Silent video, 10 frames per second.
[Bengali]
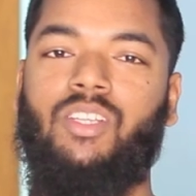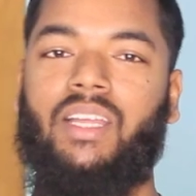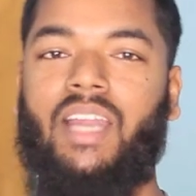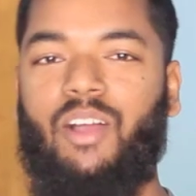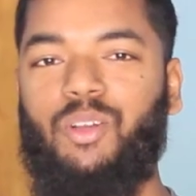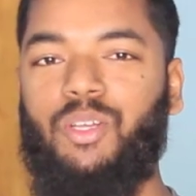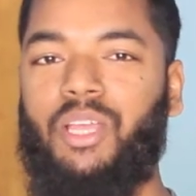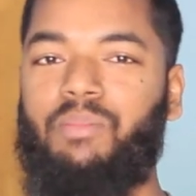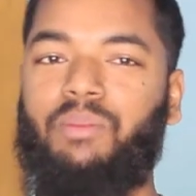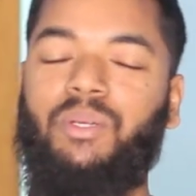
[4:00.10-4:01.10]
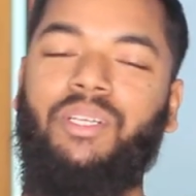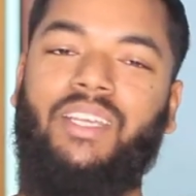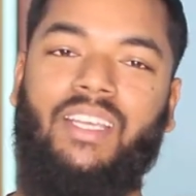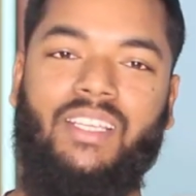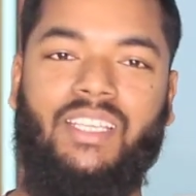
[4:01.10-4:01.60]
আসলে গ্রাহক কোথায় পাবো
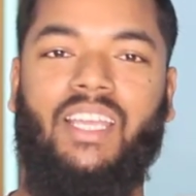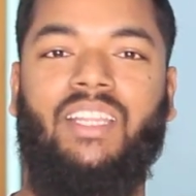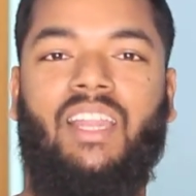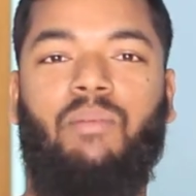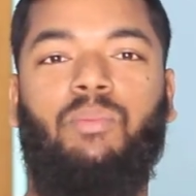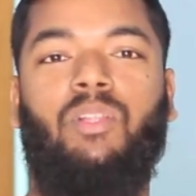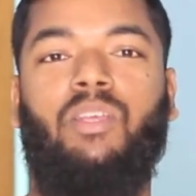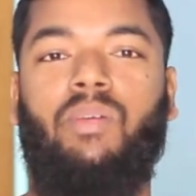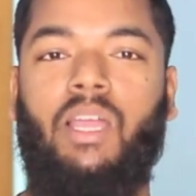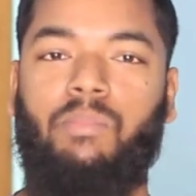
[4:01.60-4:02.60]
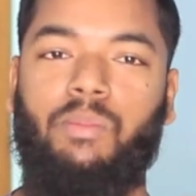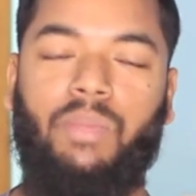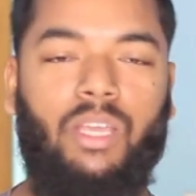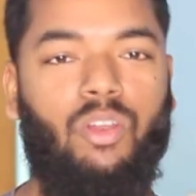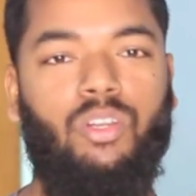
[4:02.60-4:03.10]
সেক্ষেত্রে আমি বলতে পারি আপনি
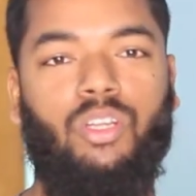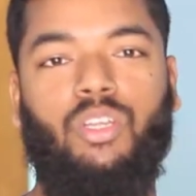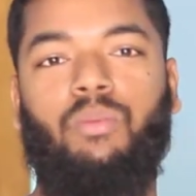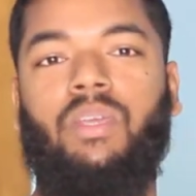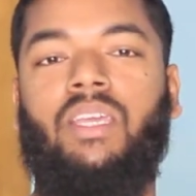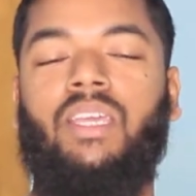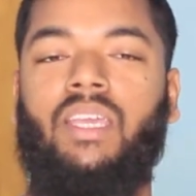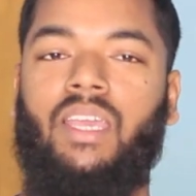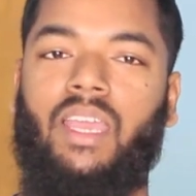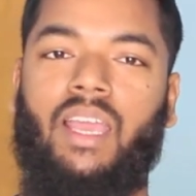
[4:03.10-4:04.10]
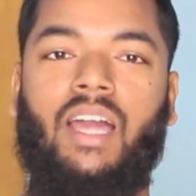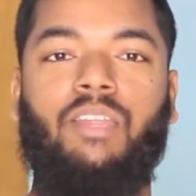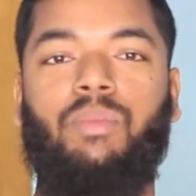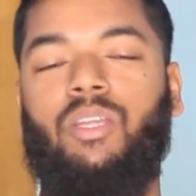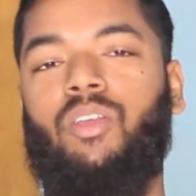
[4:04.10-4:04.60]
বিক্রয় ডট কমে
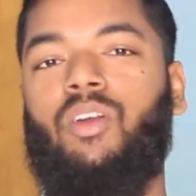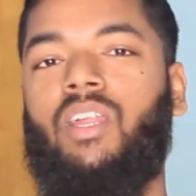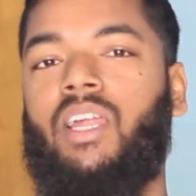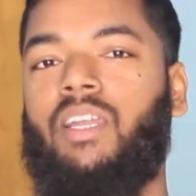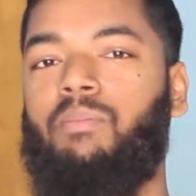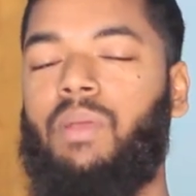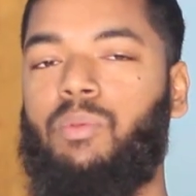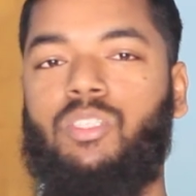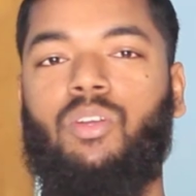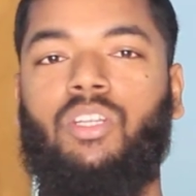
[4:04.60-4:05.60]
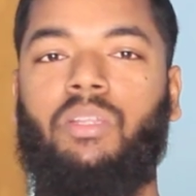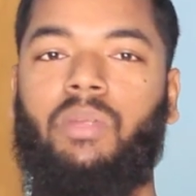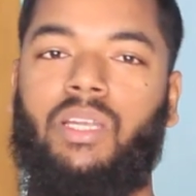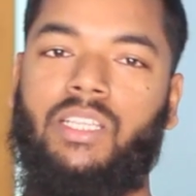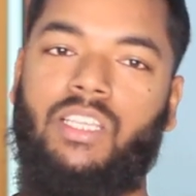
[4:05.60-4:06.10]
গাড়ি বিক্রয় করার একটা ব্যবস্থা করতে
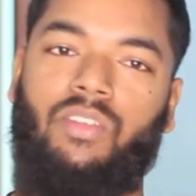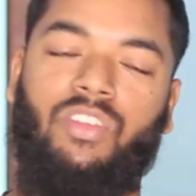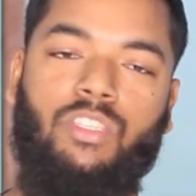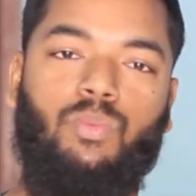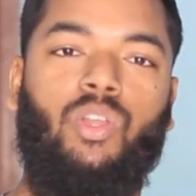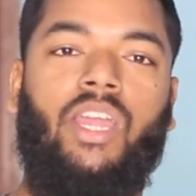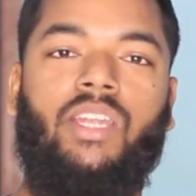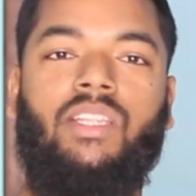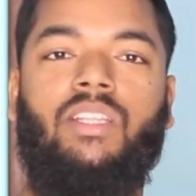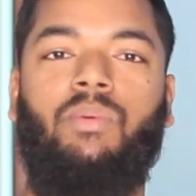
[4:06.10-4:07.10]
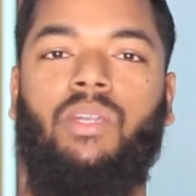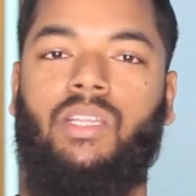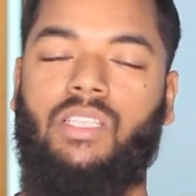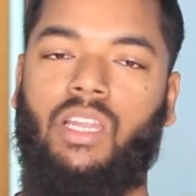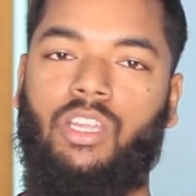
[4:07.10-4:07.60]
পারেন এছাড়া ফেসবুকে অ্যাড দিতে পারেন
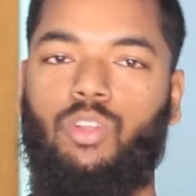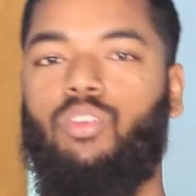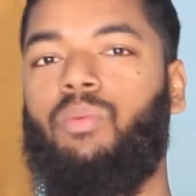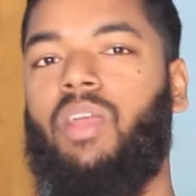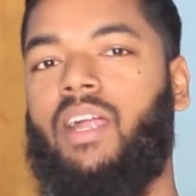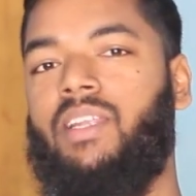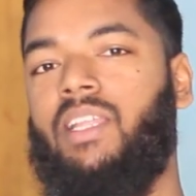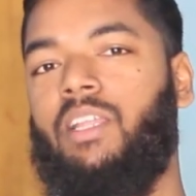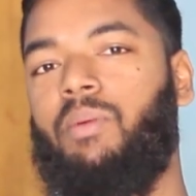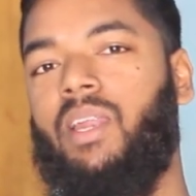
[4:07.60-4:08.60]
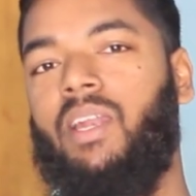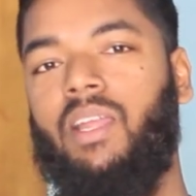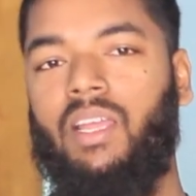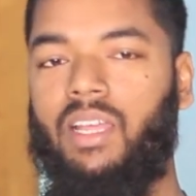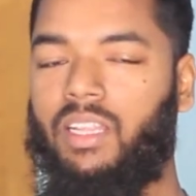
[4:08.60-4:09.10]
এছাড়া ইউটিউবে অ্যাড দিতে পারেন
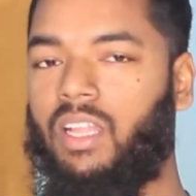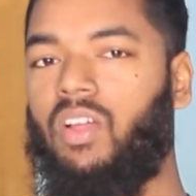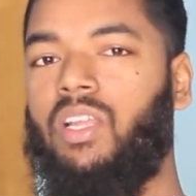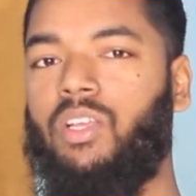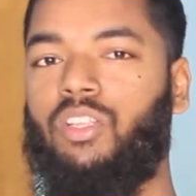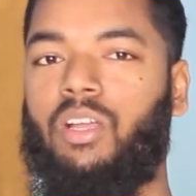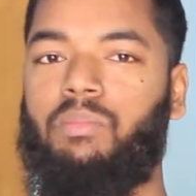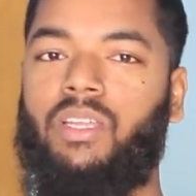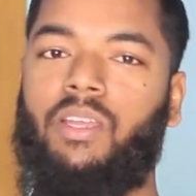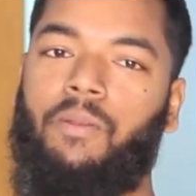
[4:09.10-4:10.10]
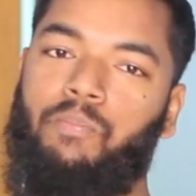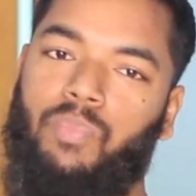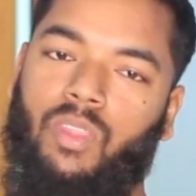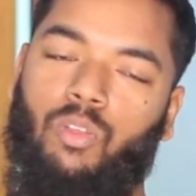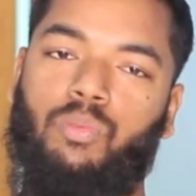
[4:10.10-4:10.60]
তাহলে কিন্তু আপনি
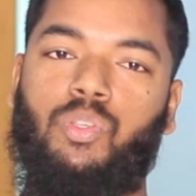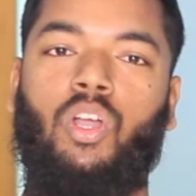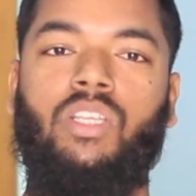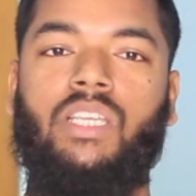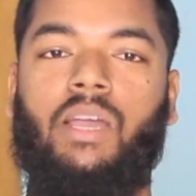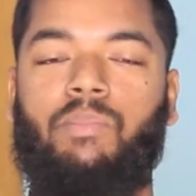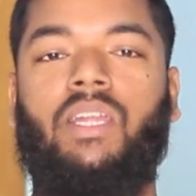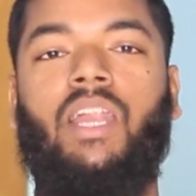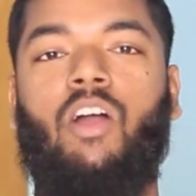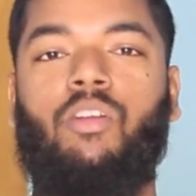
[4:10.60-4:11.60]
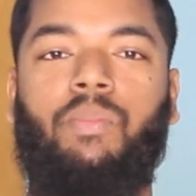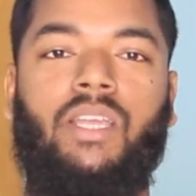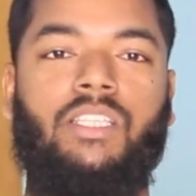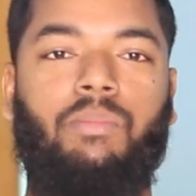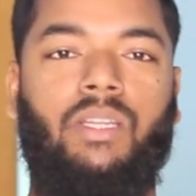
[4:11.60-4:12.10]
খুব সহজে আপনি গ্রাহক
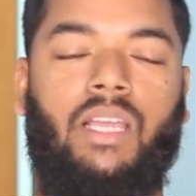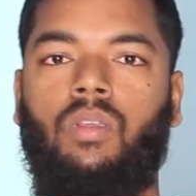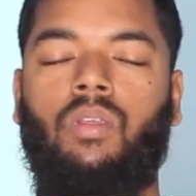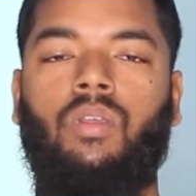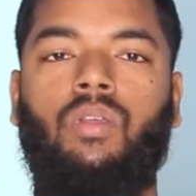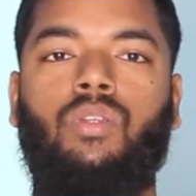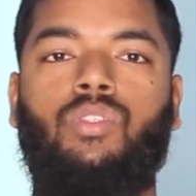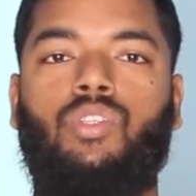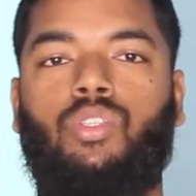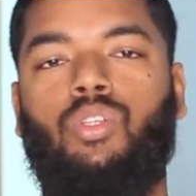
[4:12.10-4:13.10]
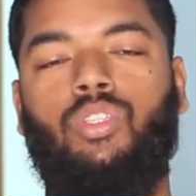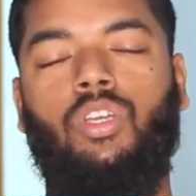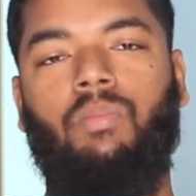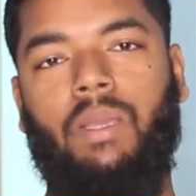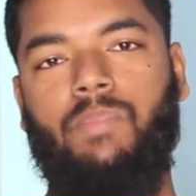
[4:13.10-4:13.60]
পেয়ে যাবেন চতুর্থ
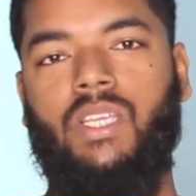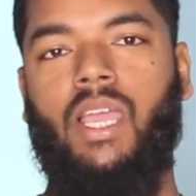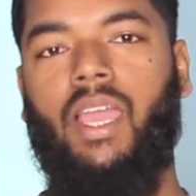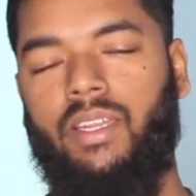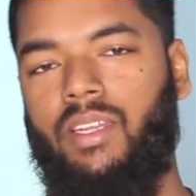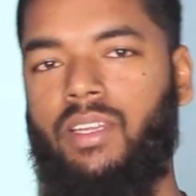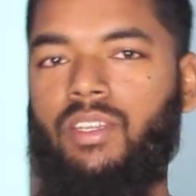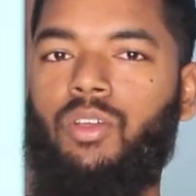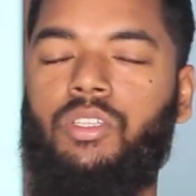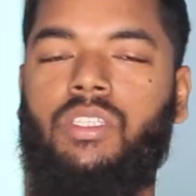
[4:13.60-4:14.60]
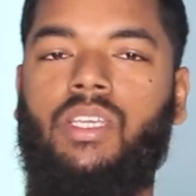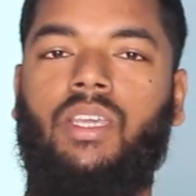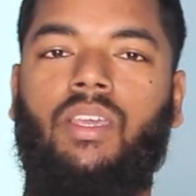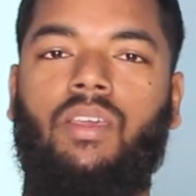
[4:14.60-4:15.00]
ব্যবসা আইডিয়াটি হচ্ছে